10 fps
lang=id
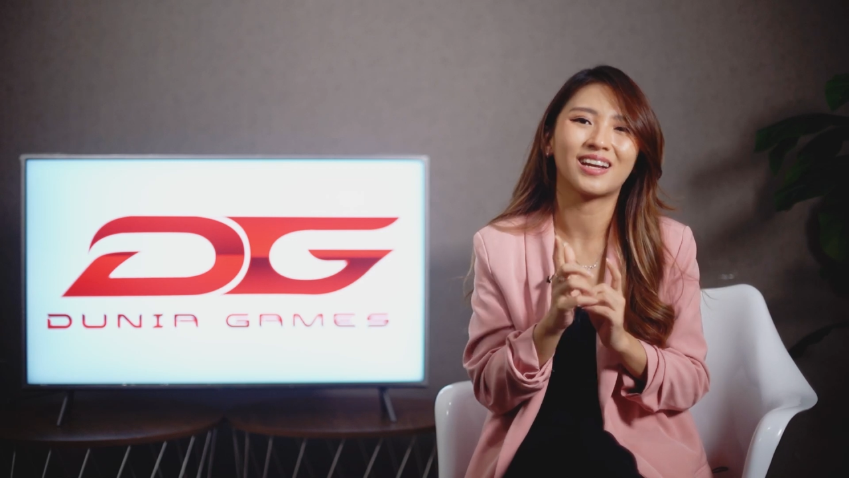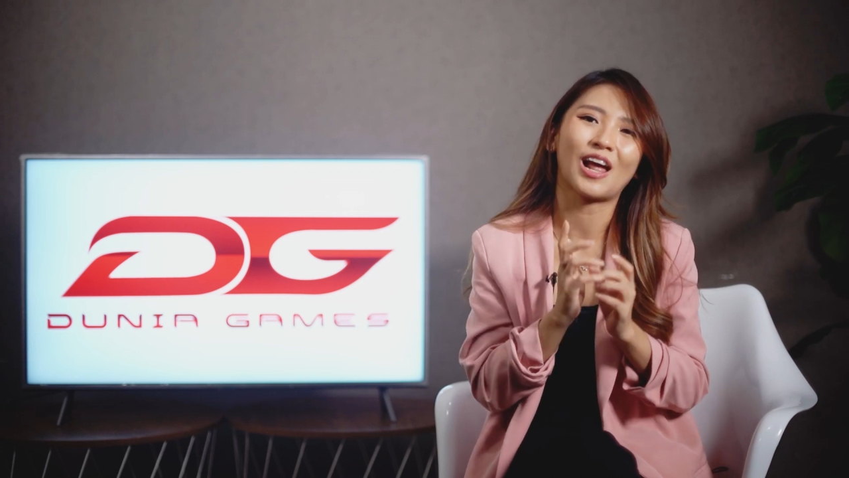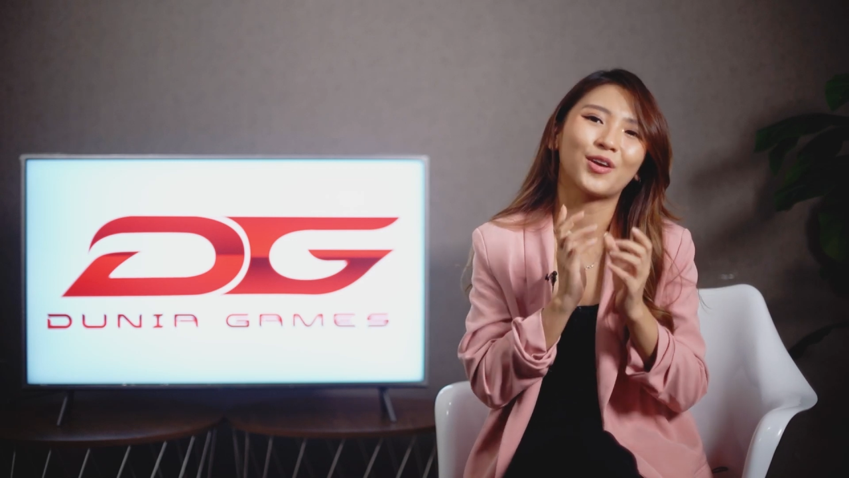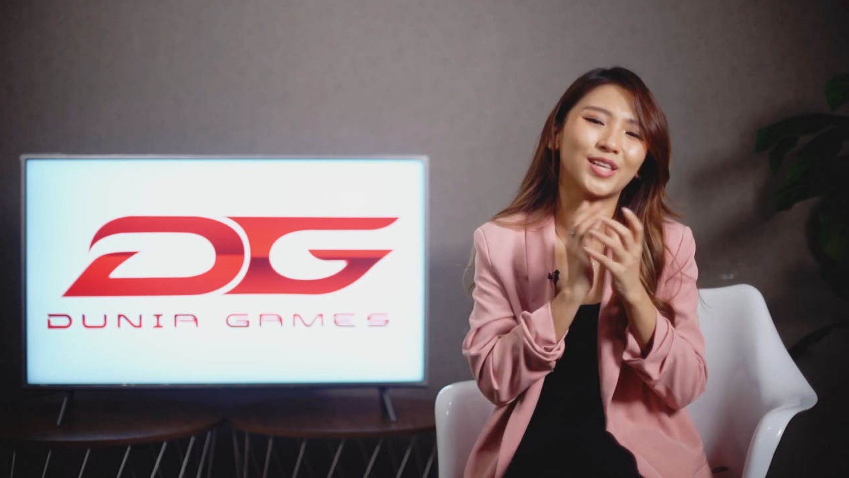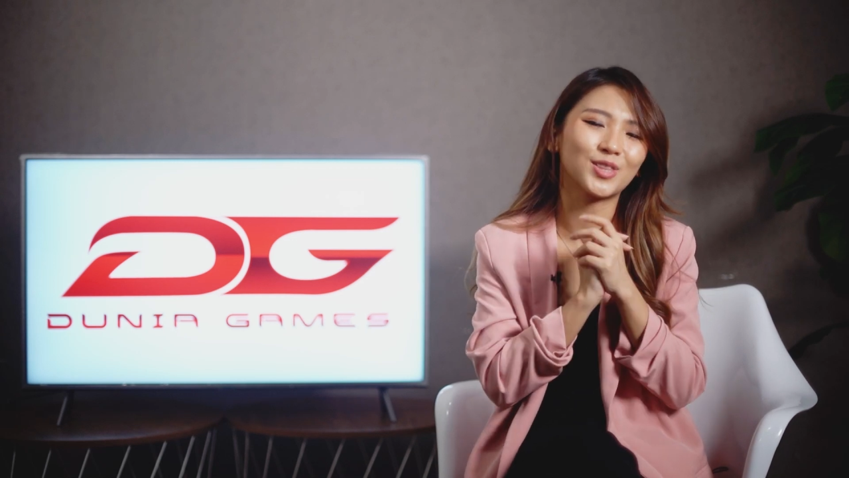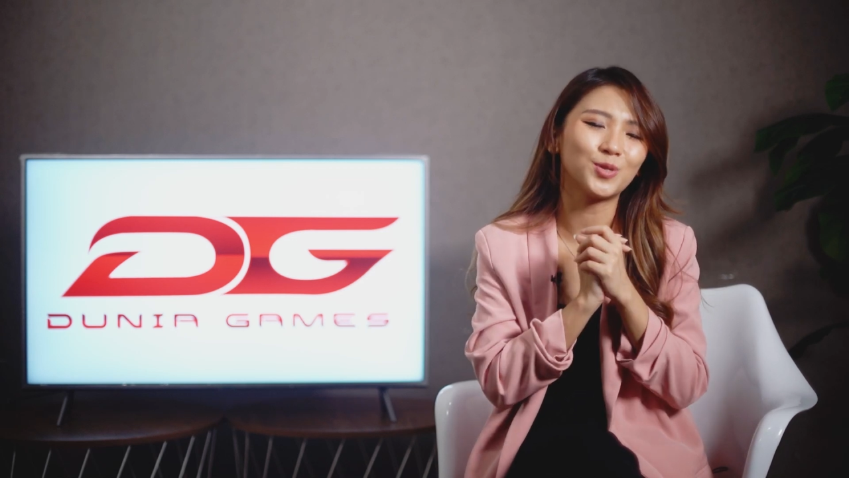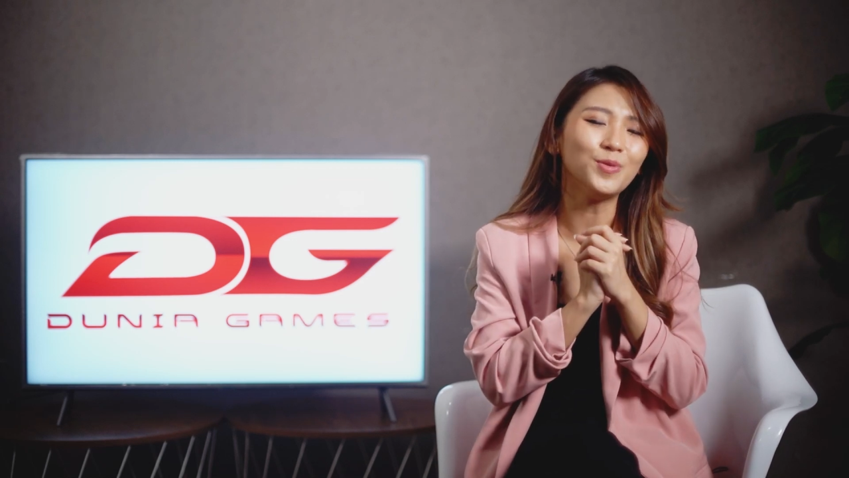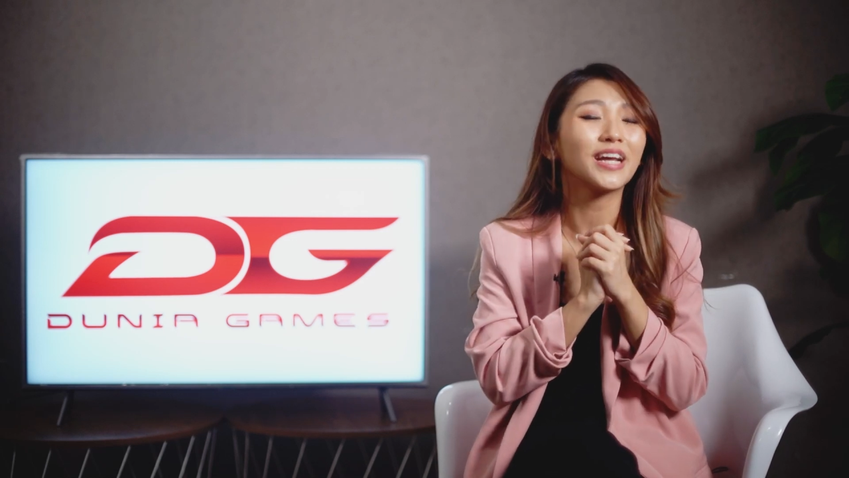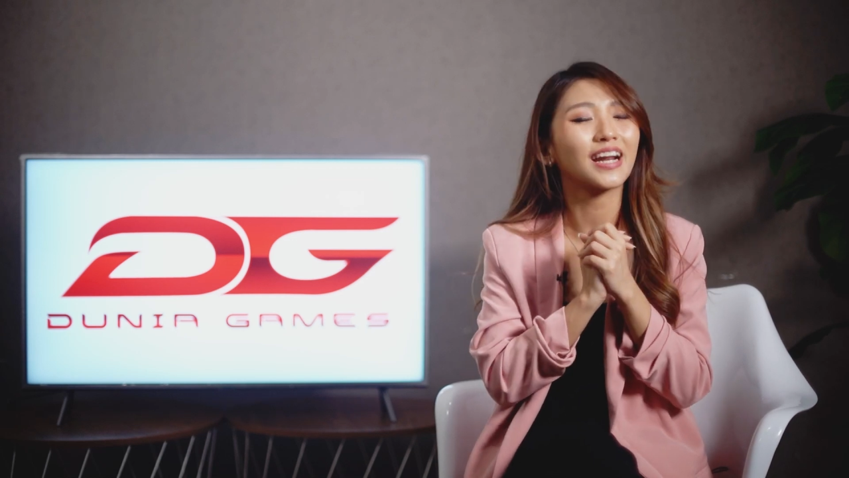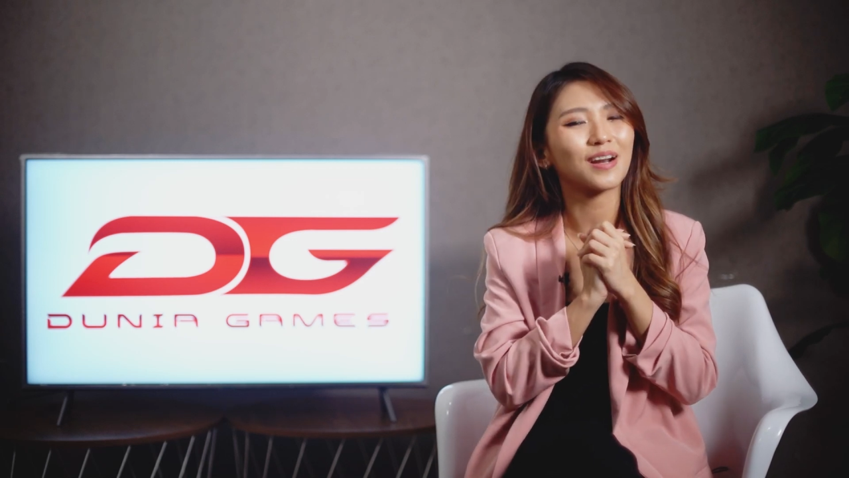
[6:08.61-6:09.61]
Kalau gitu,
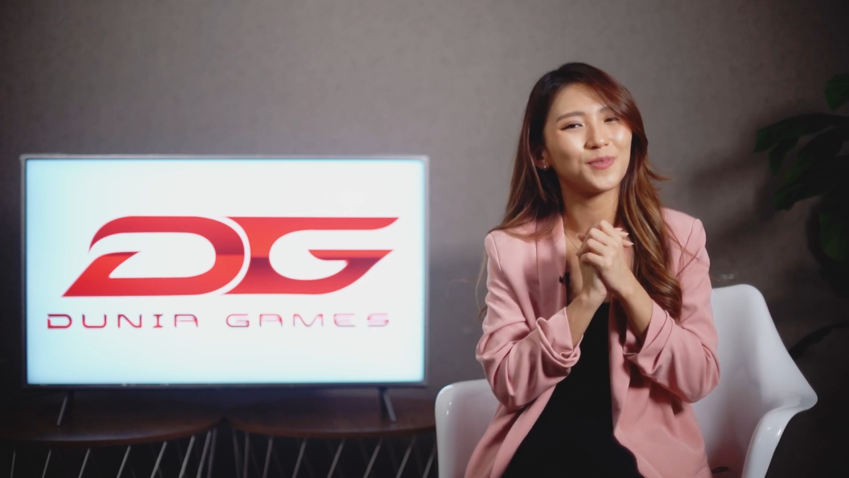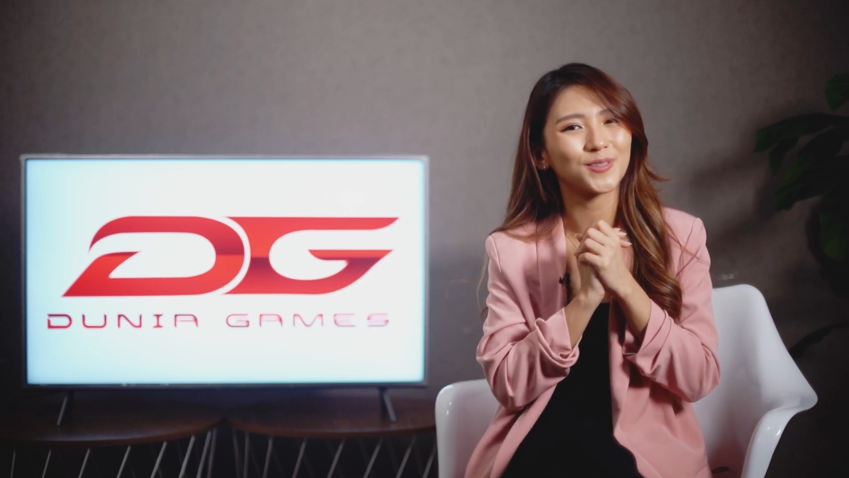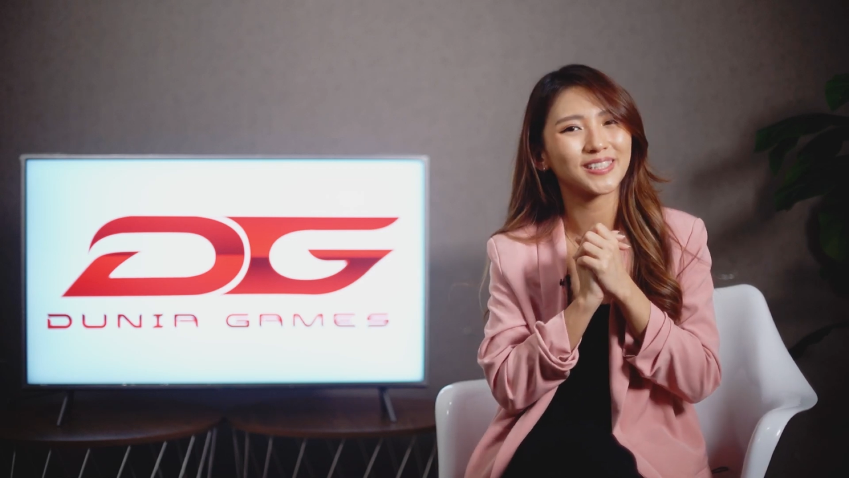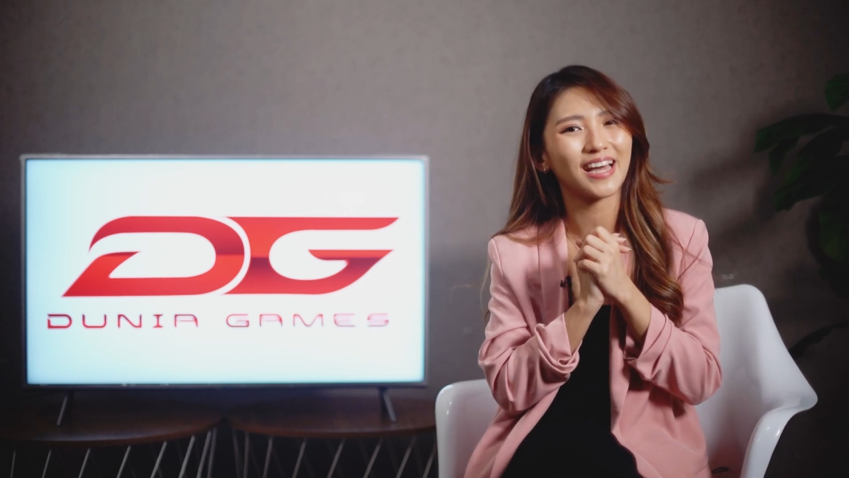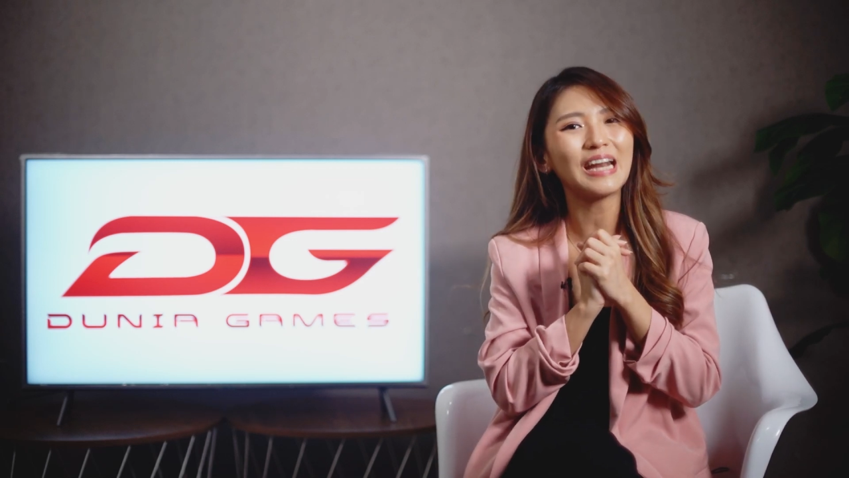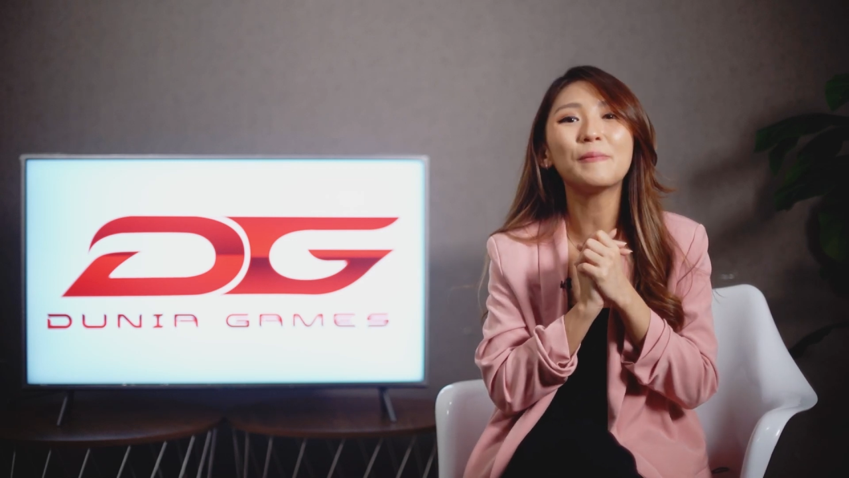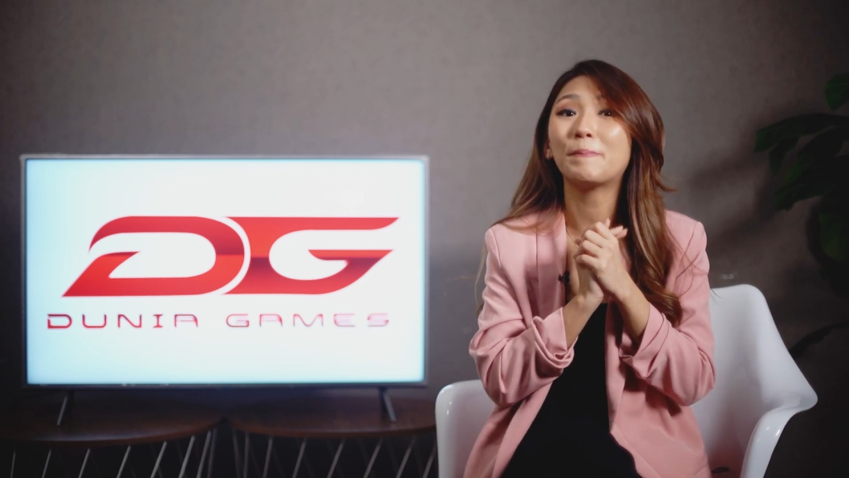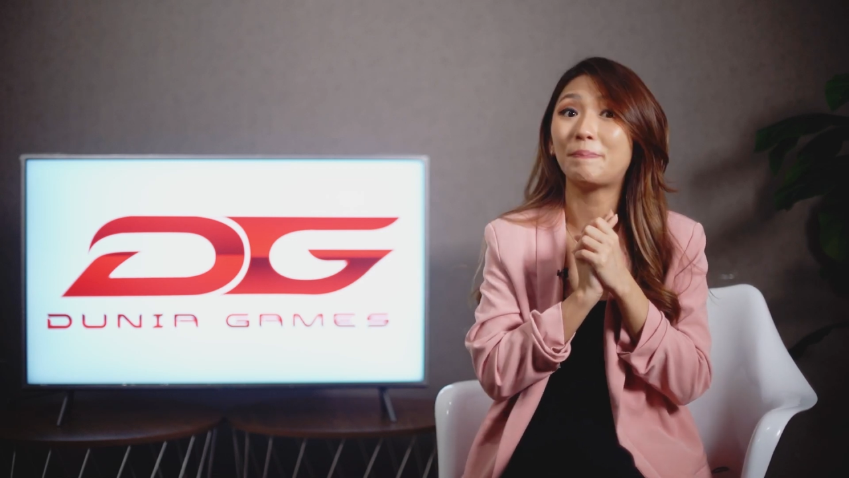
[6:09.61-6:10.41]
Bunda Monster